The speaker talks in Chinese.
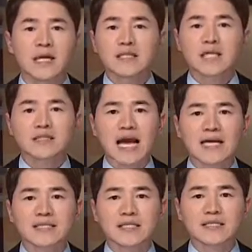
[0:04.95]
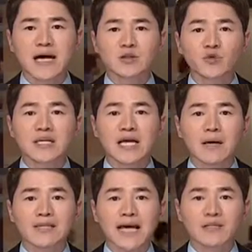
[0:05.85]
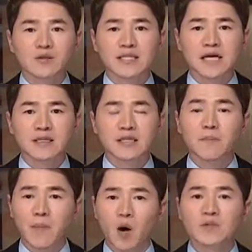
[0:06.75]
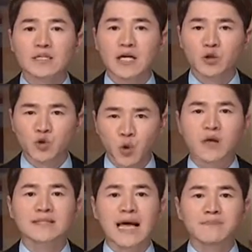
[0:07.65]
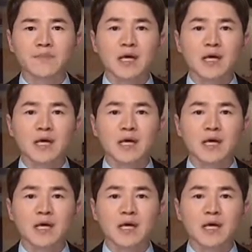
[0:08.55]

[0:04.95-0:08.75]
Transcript: 调查还显示啊，最常被带走的像是毛巾跟床单，